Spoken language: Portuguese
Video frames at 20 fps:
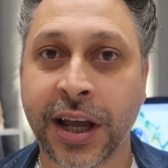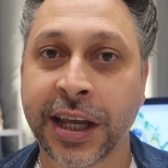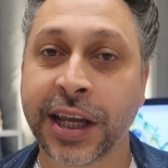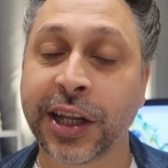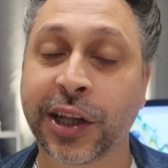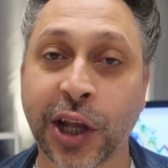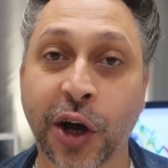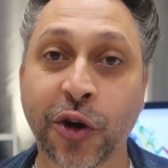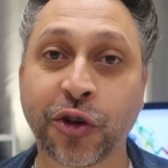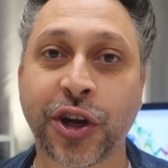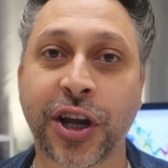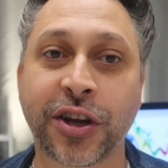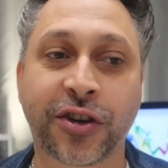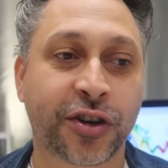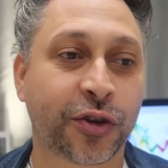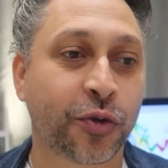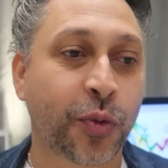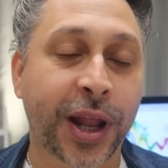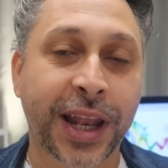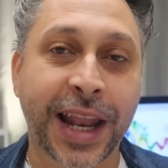Então,
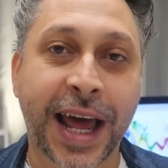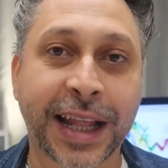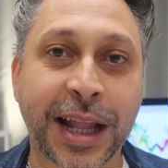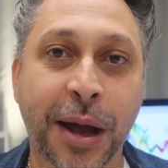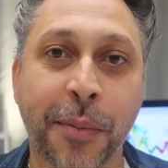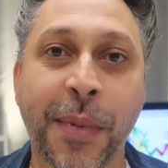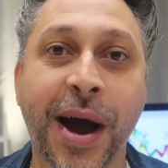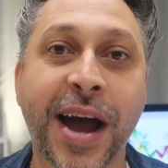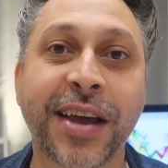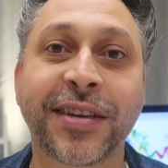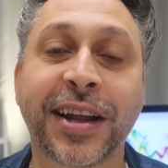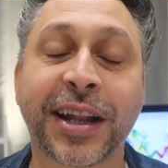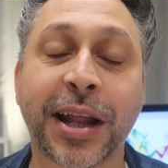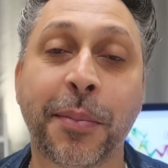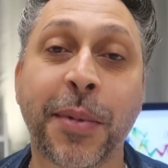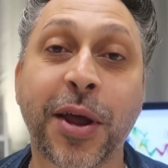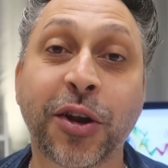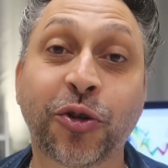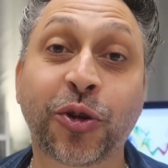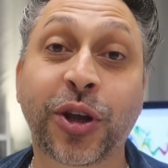gente, não é nada mais, nada
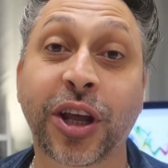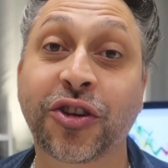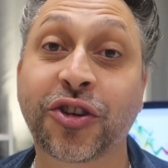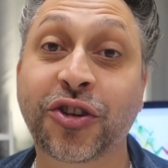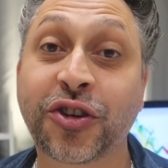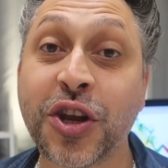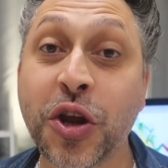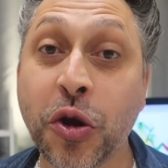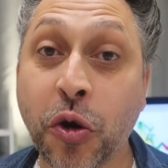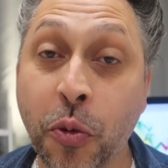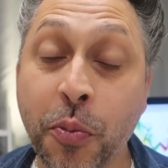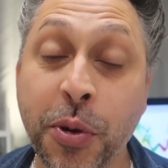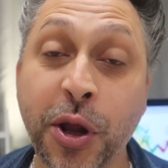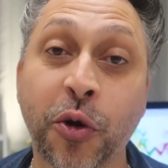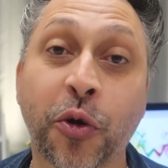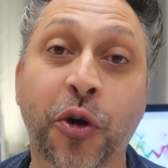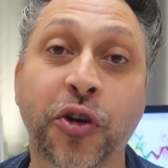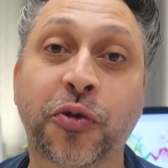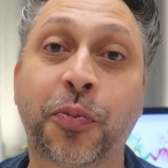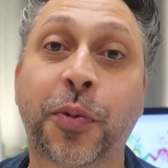menos do que 5
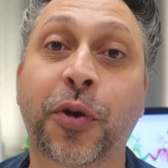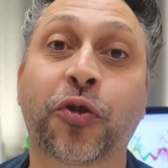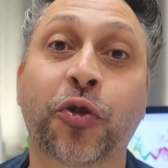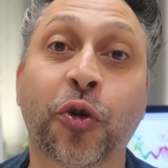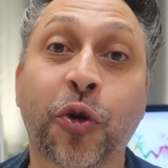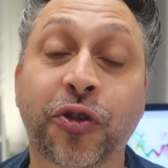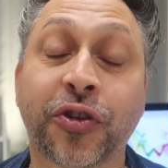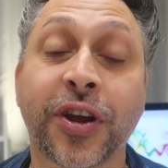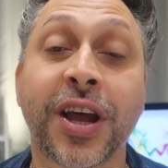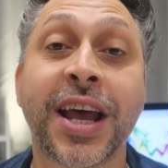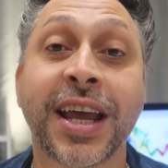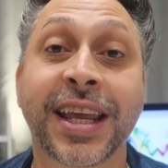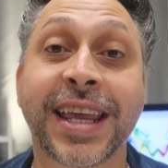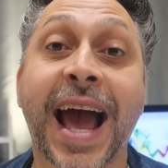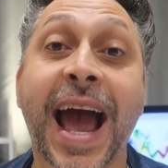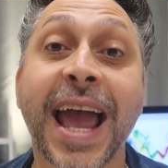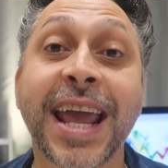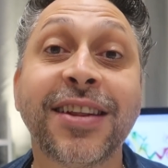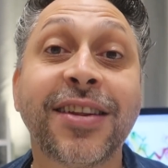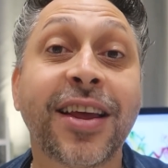milhões de pessoas que
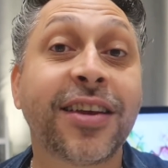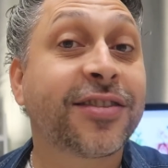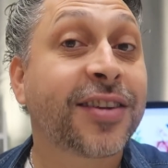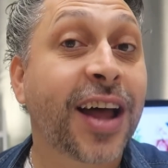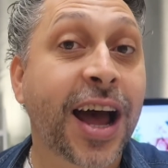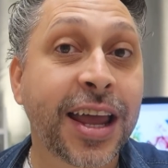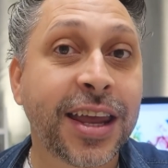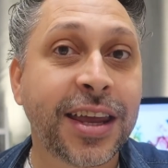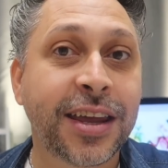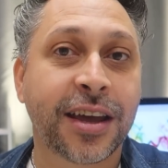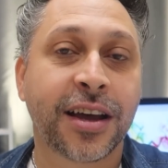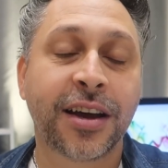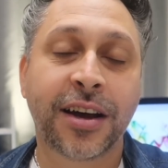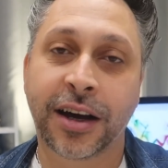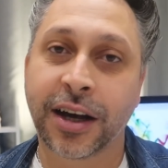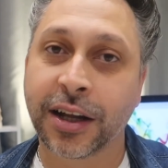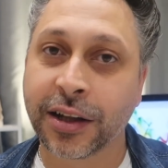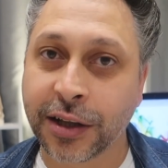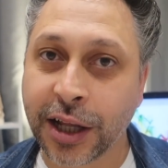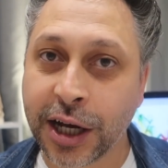ainda está aí,
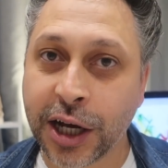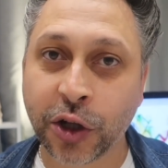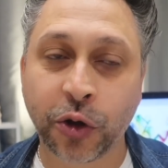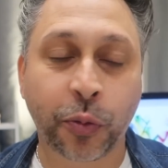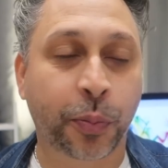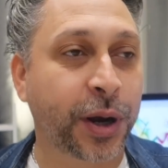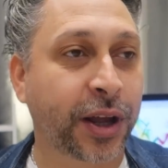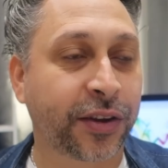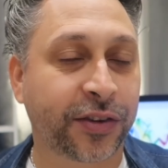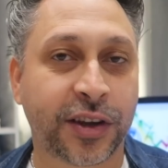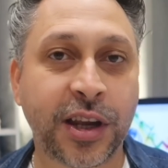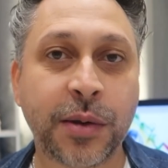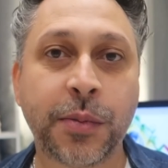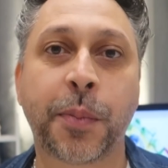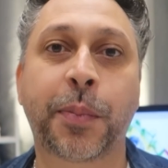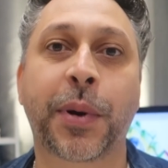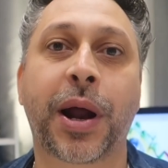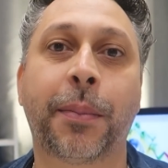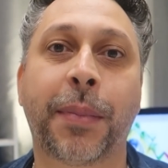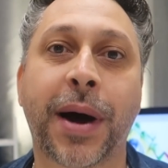andando para cima e
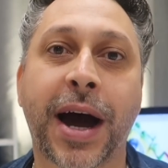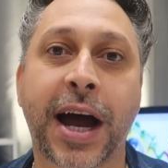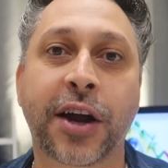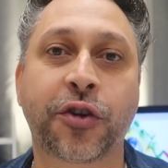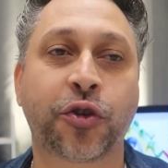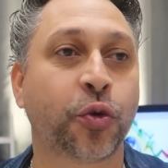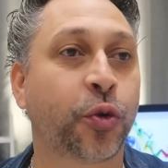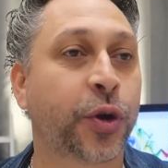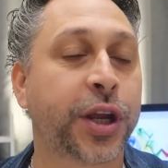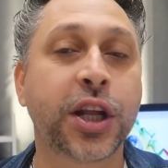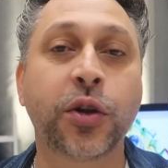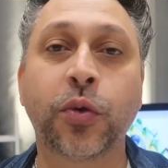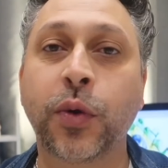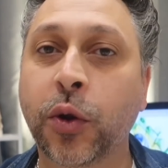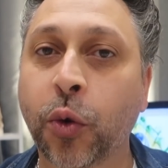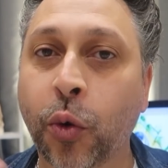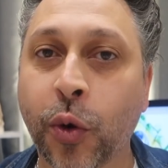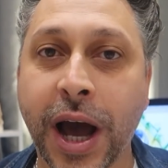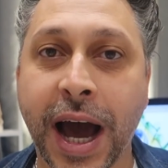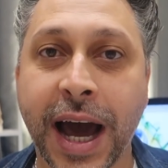para baixo, indo em
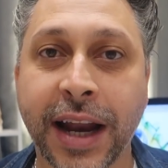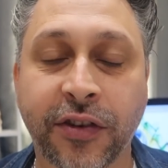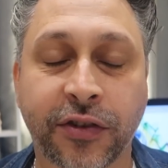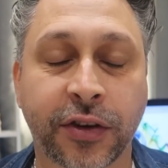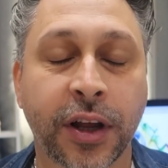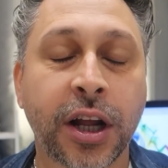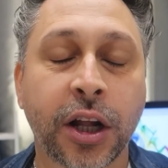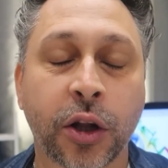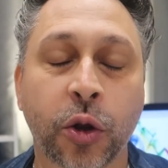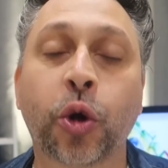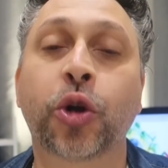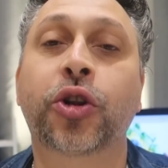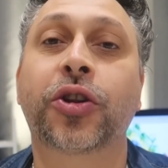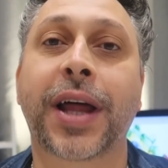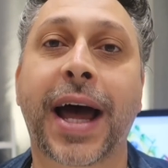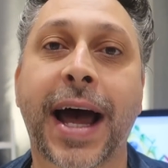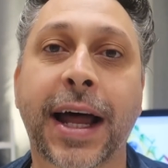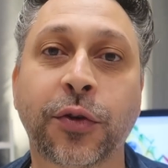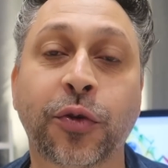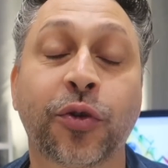lugares
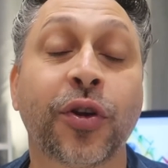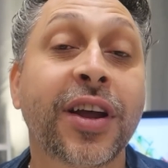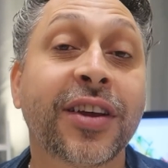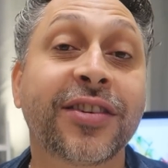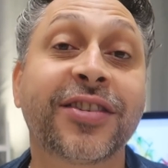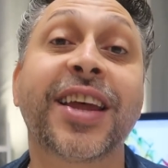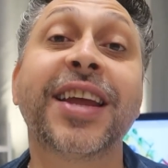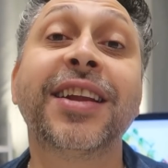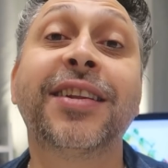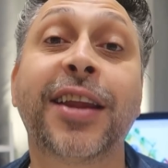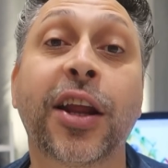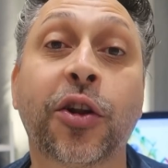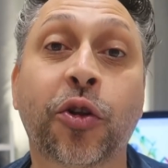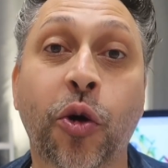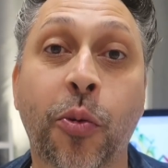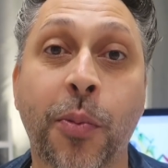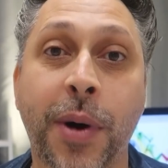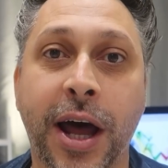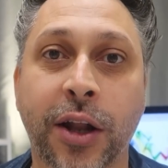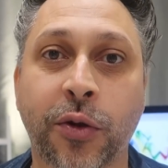lotados sem ter
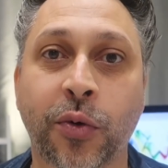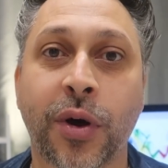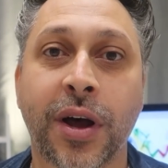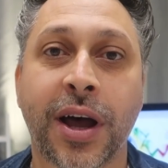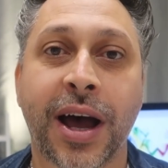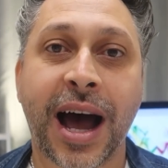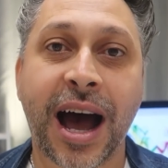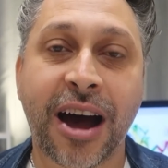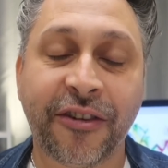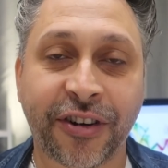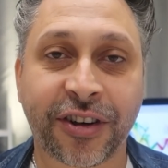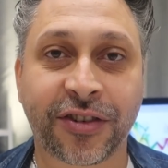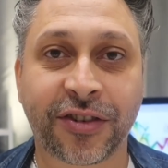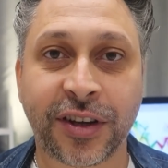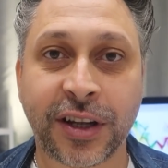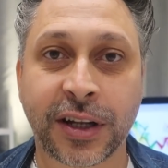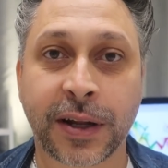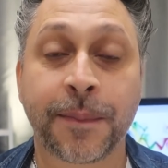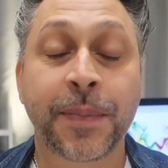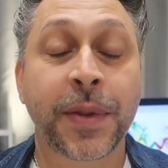tomado a
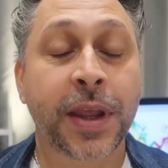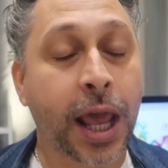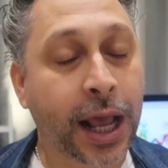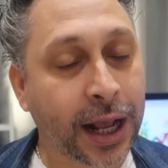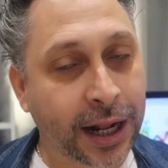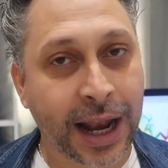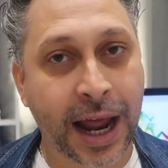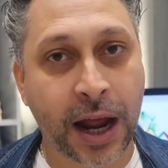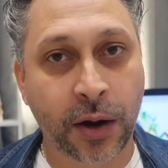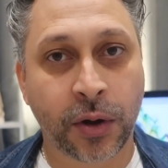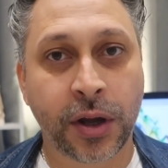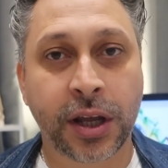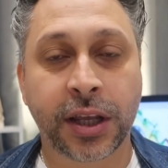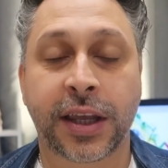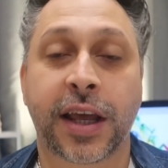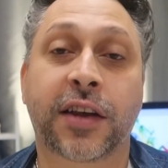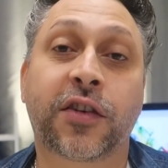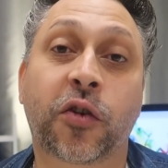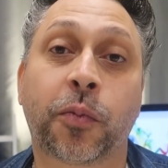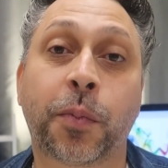vacina. E é claro
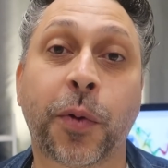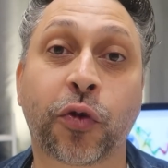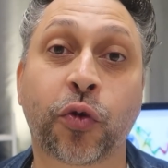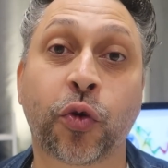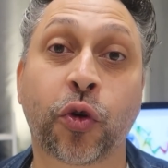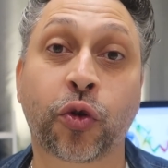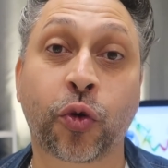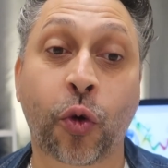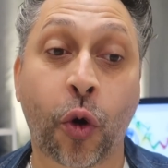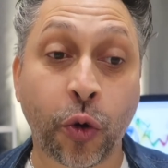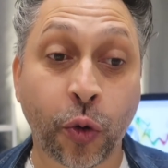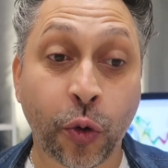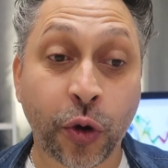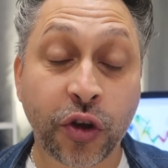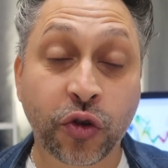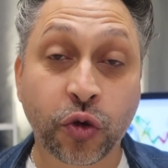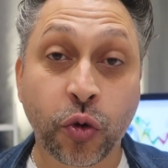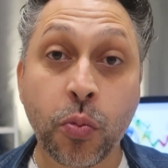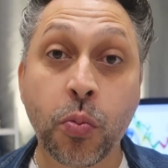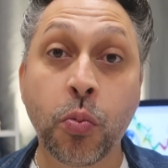que essas pessoas correm um
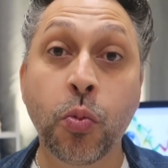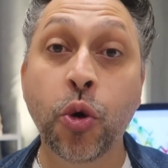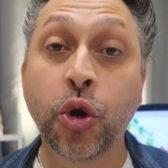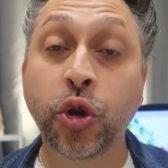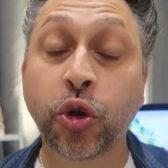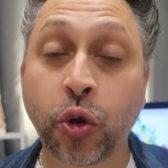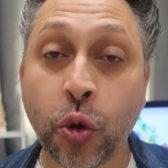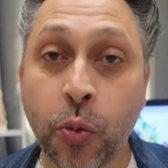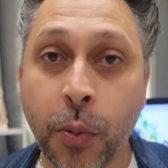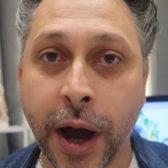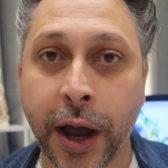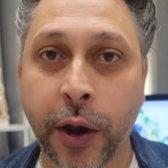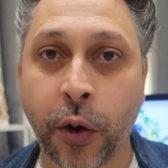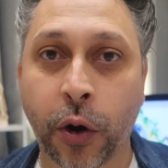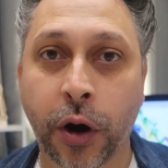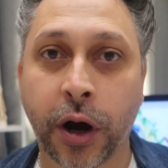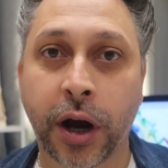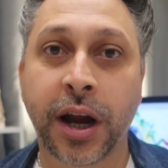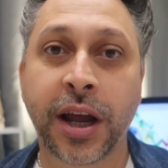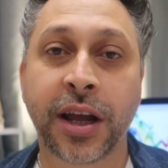risco muito
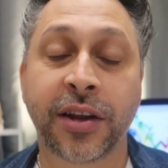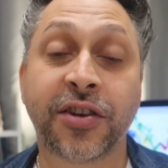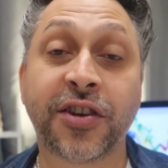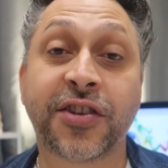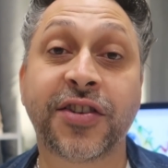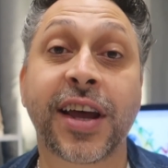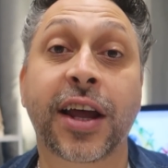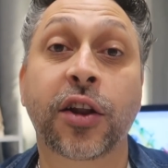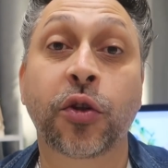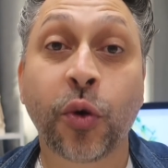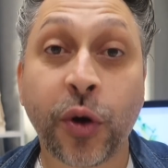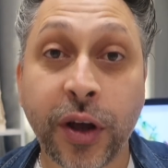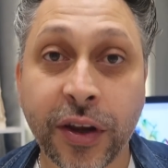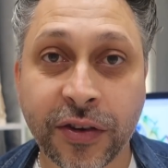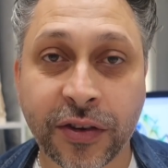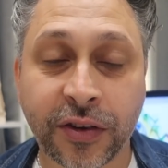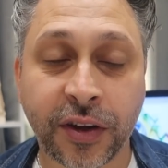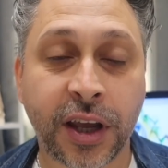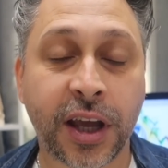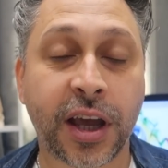maior de se
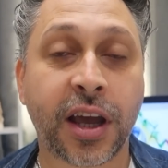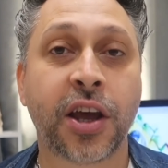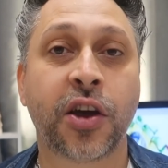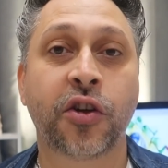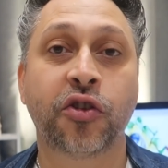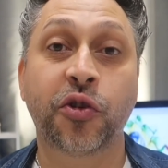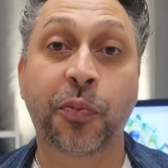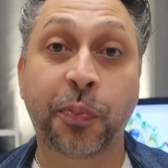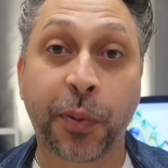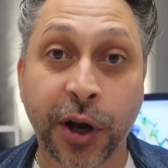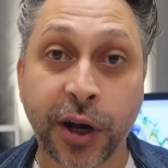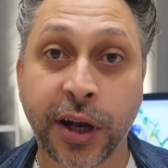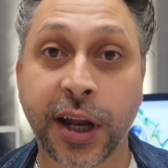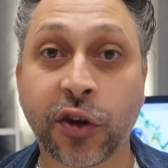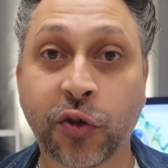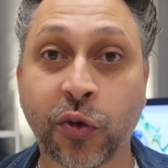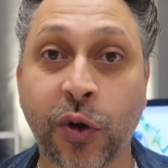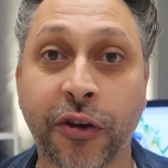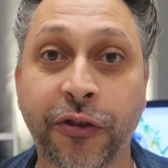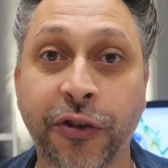adoecer, de
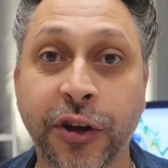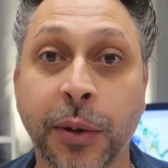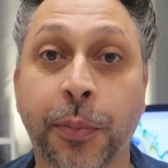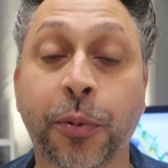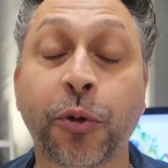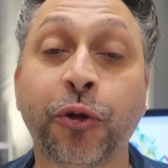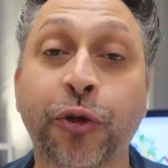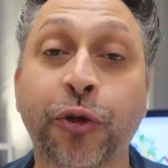perder sua vida para